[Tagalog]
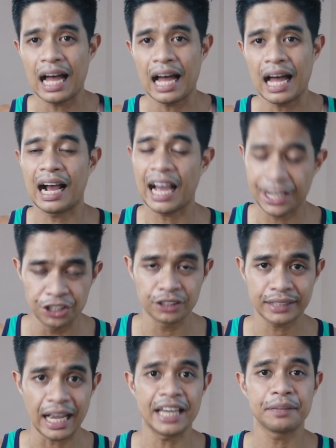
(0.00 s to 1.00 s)
ka
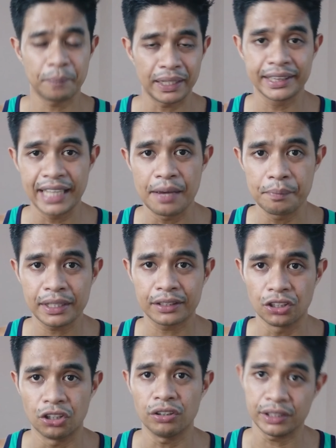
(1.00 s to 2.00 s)
ngayon kahit pandemic
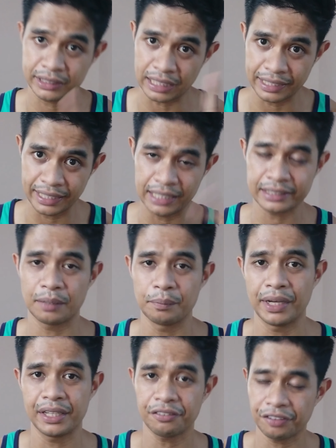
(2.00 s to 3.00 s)
no, isa na yan sa
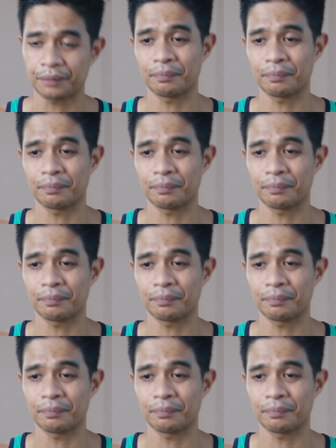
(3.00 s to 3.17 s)
benefit,